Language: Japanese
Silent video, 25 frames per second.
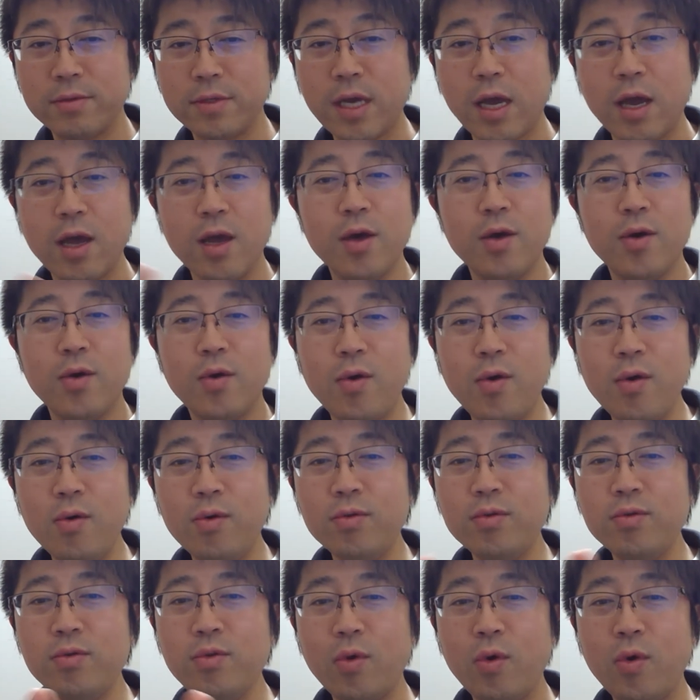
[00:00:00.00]
じゃあ、
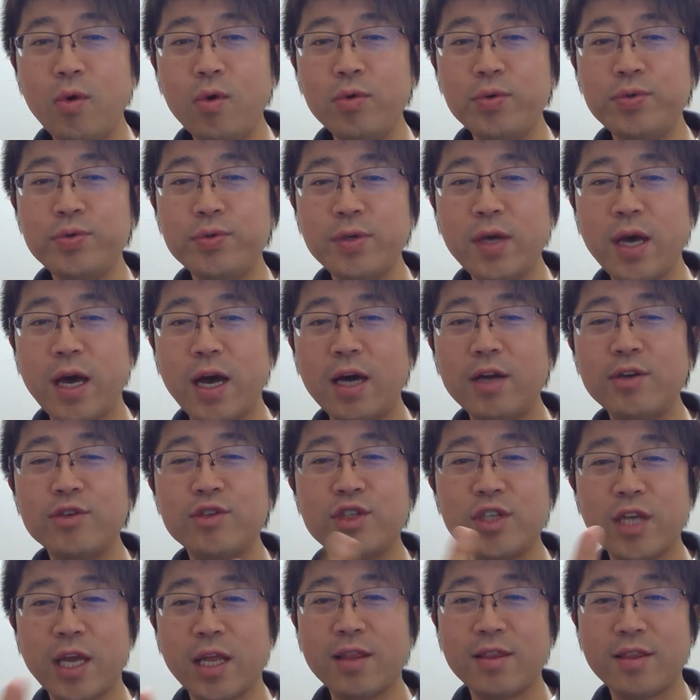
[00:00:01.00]
オンとオフがある
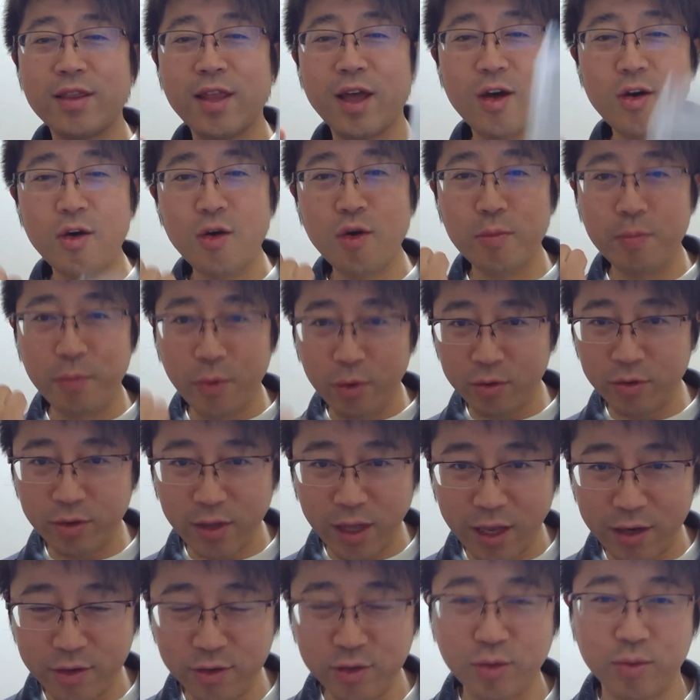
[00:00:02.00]
シャッターを持っ
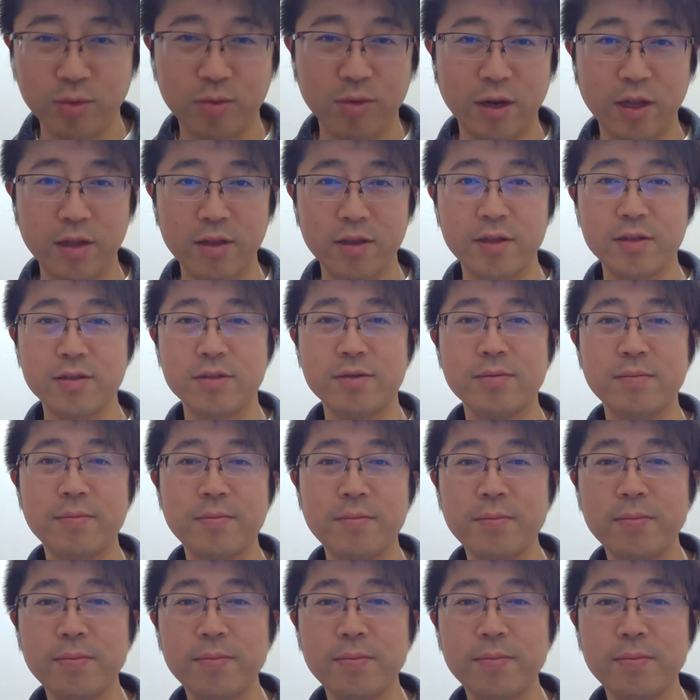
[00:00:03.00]
ているということなんです。